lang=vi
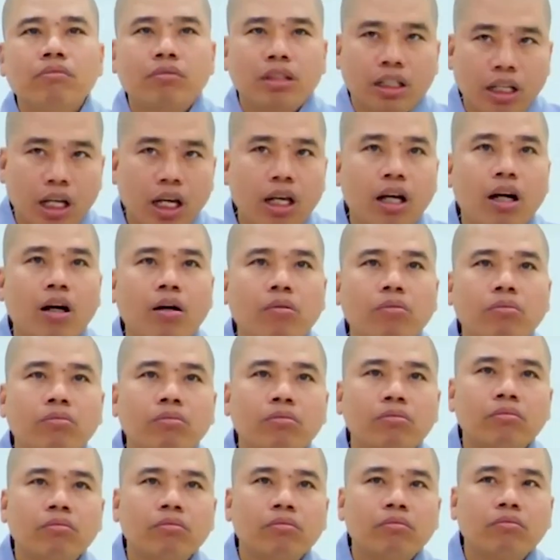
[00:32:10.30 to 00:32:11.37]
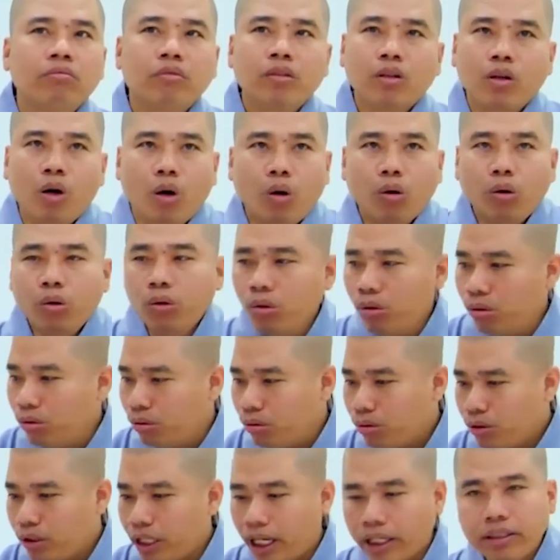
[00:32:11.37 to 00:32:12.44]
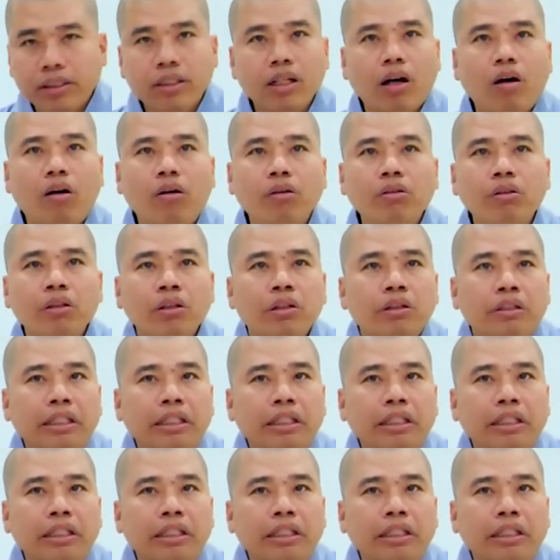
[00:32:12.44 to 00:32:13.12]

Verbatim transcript: thấy ghê không? Ngủ chặt chội,